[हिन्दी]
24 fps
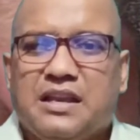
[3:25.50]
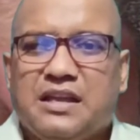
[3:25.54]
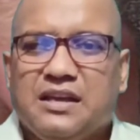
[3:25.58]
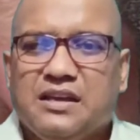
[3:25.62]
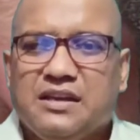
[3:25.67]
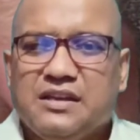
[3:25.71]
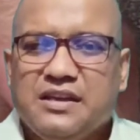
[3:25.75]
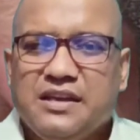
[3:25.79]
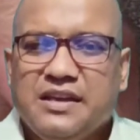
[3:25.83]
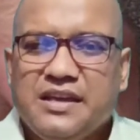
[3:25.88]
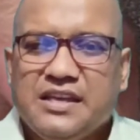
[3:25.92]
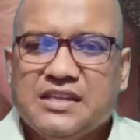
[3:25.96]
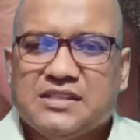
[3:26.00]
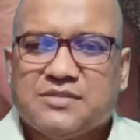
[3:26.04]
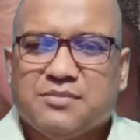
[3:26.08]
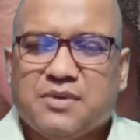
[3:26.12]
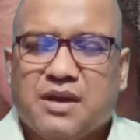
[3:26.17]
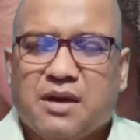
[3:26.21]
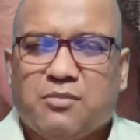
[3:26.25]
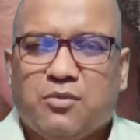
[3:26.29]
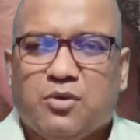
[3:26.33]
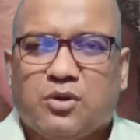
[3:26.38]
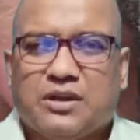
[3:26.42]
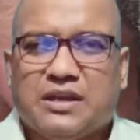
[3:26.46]
तो सबसे
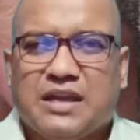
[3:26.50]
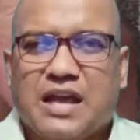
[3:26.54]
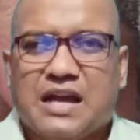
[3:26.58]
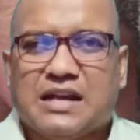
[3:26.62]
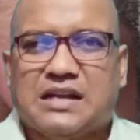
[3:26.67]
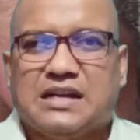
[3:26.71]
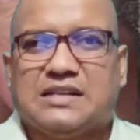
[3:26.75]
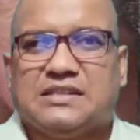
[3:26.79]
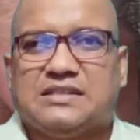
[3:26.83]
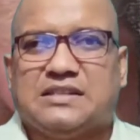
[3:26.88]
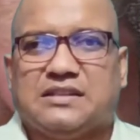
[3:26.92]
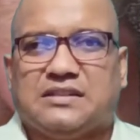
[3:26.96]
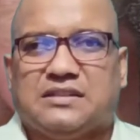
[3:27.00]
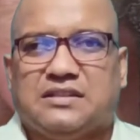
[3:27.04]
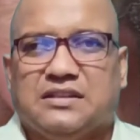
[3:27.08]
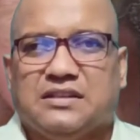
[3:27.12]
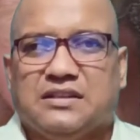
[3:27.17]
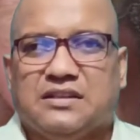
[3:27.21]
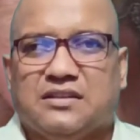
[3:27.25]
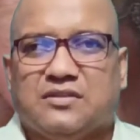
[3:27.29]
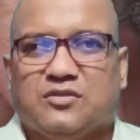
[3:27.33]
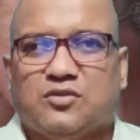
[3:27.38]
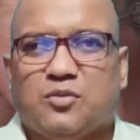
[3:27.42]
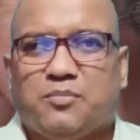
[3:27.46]
पहले इसमें हम लोग
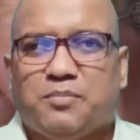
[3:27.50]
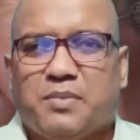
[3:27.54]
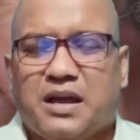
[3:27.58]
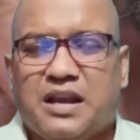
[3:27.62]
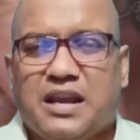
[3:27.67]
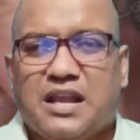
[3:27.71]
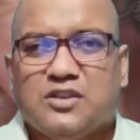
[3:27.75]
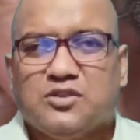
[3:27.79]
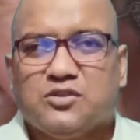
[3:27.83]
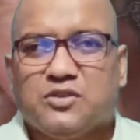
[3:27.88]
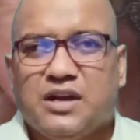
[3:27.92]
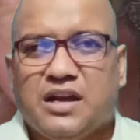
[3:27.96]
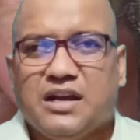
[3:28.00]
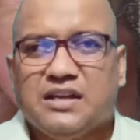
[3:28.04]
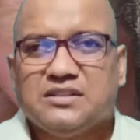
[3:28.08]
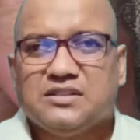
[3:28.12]
क्या कर सकते हैं